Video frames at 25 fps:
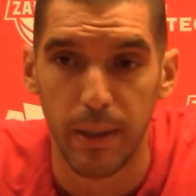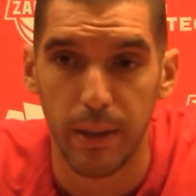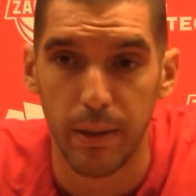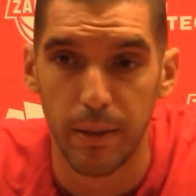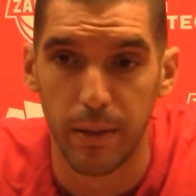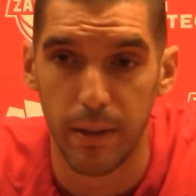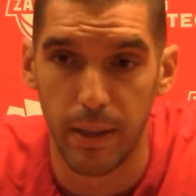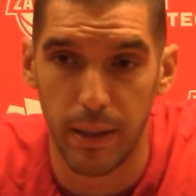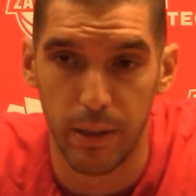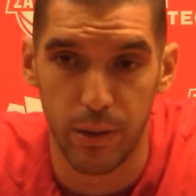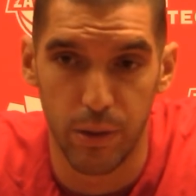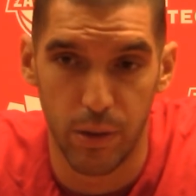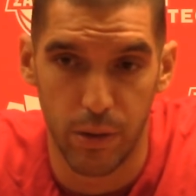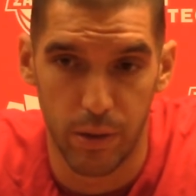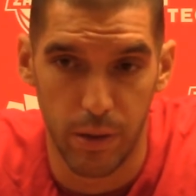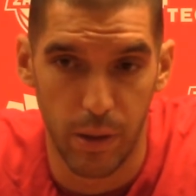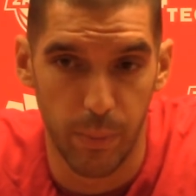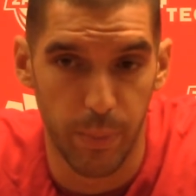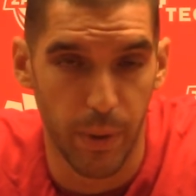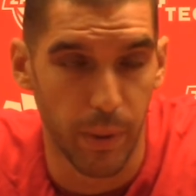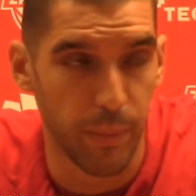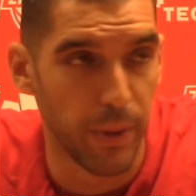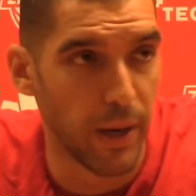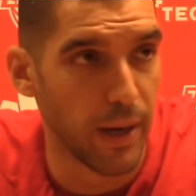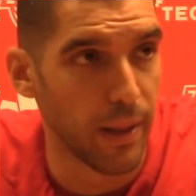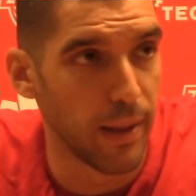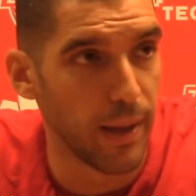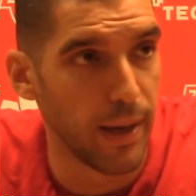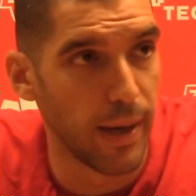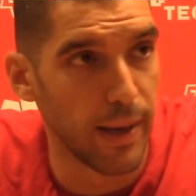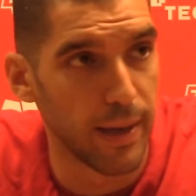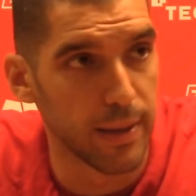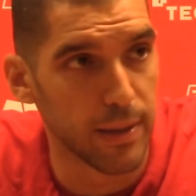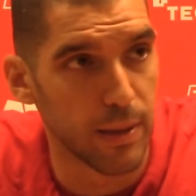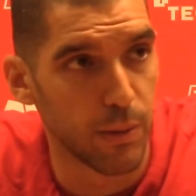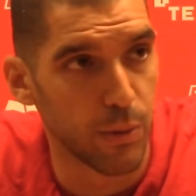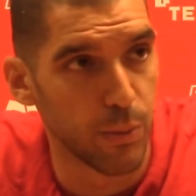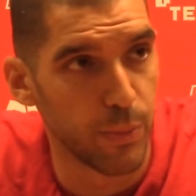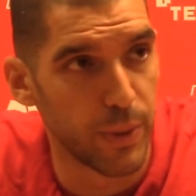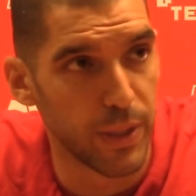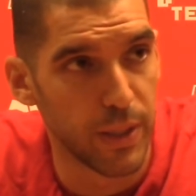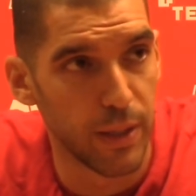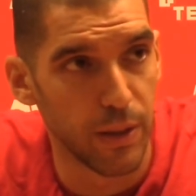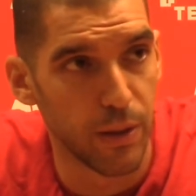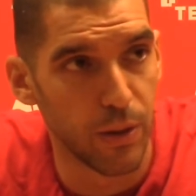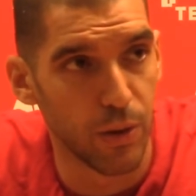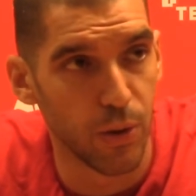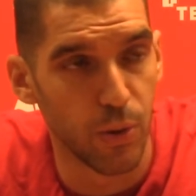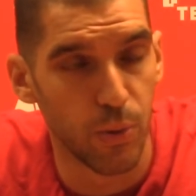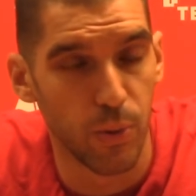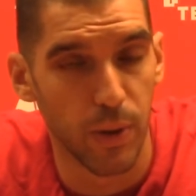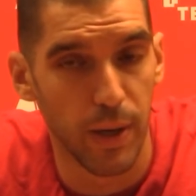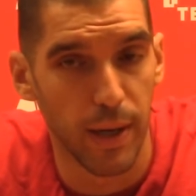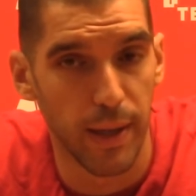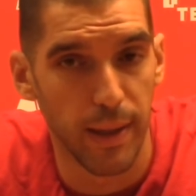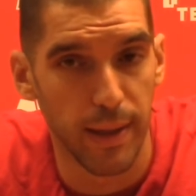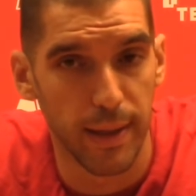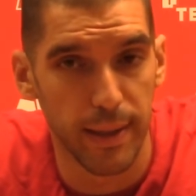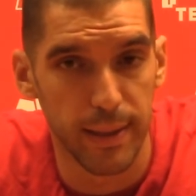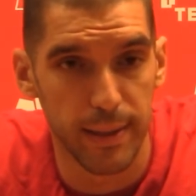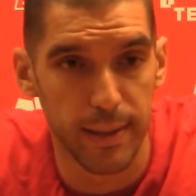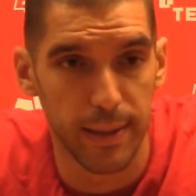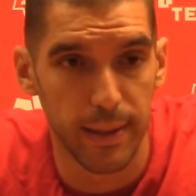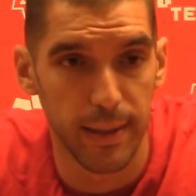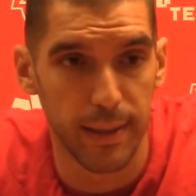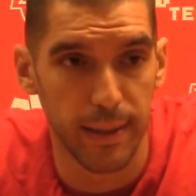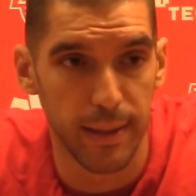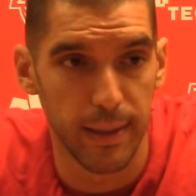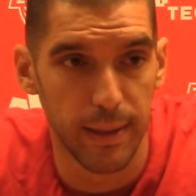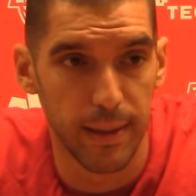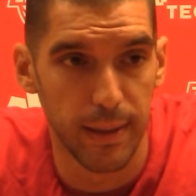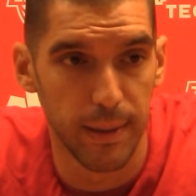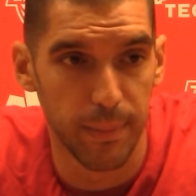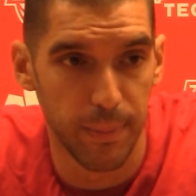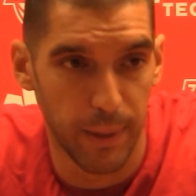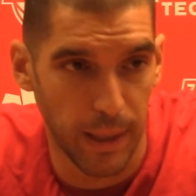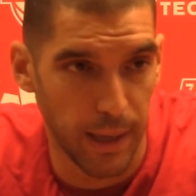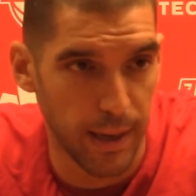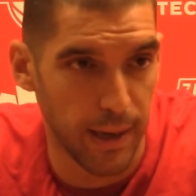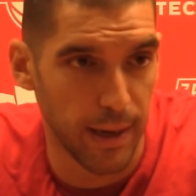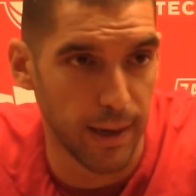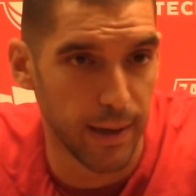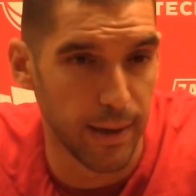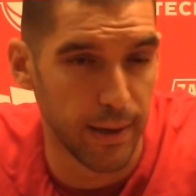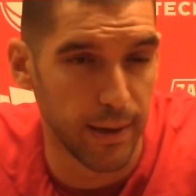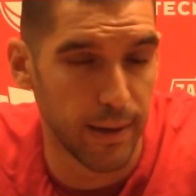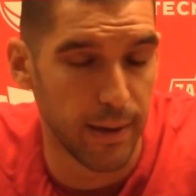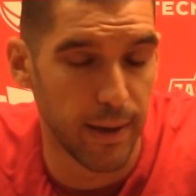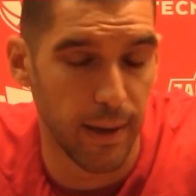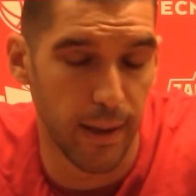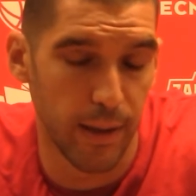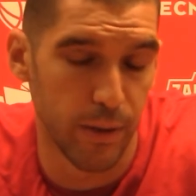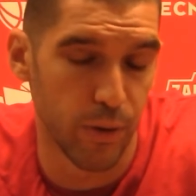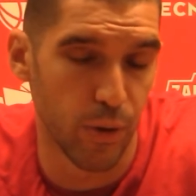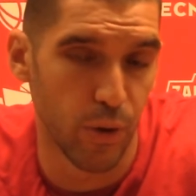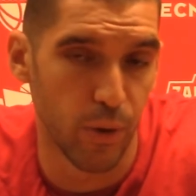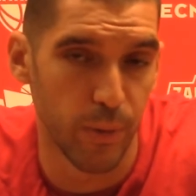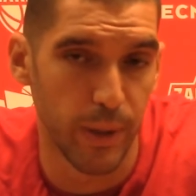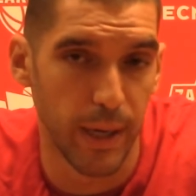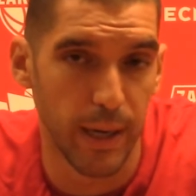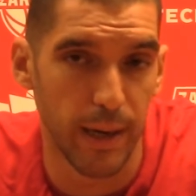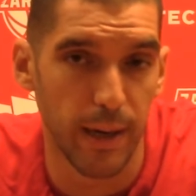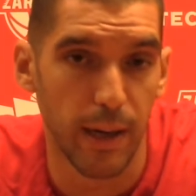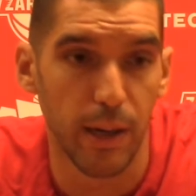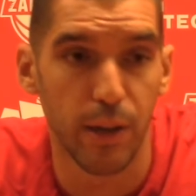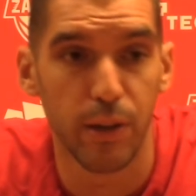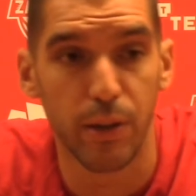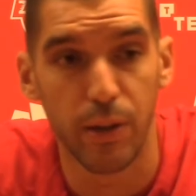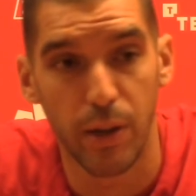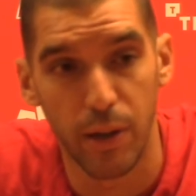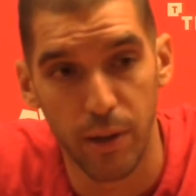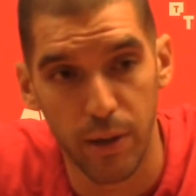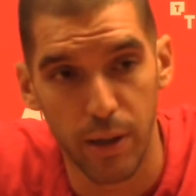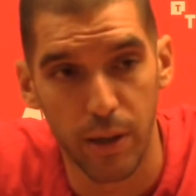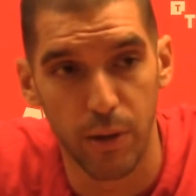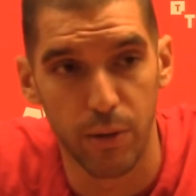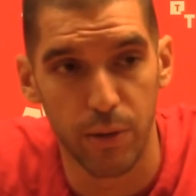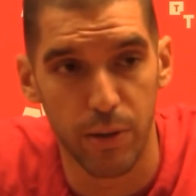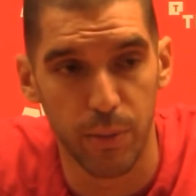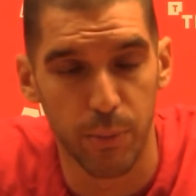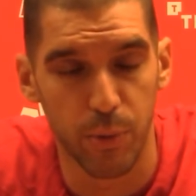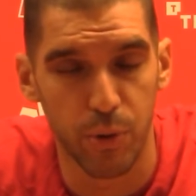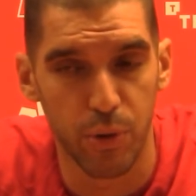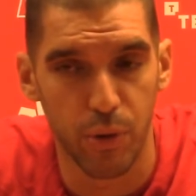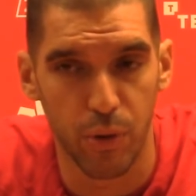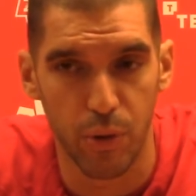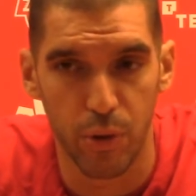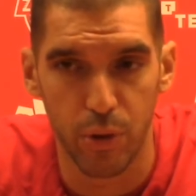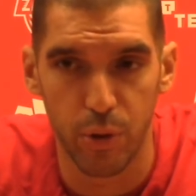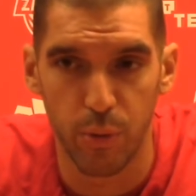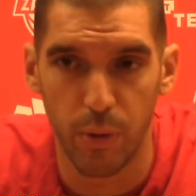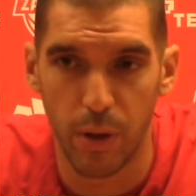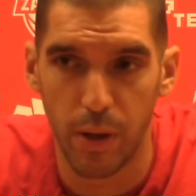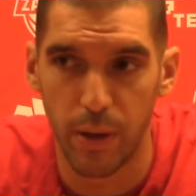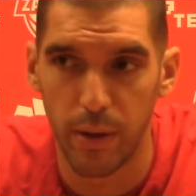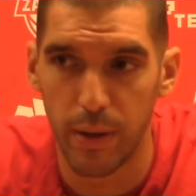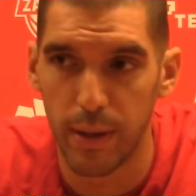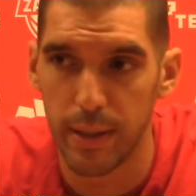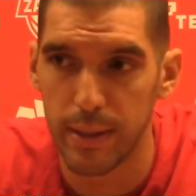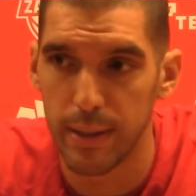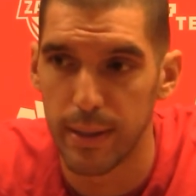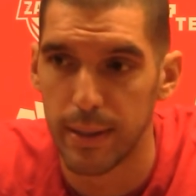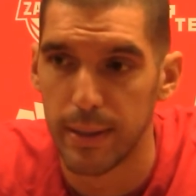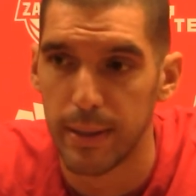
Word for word: De hecho, desde el primer día ya estamos metiendo jugadas y para que quede todo bien claro, aunque no estemos todos los jugadores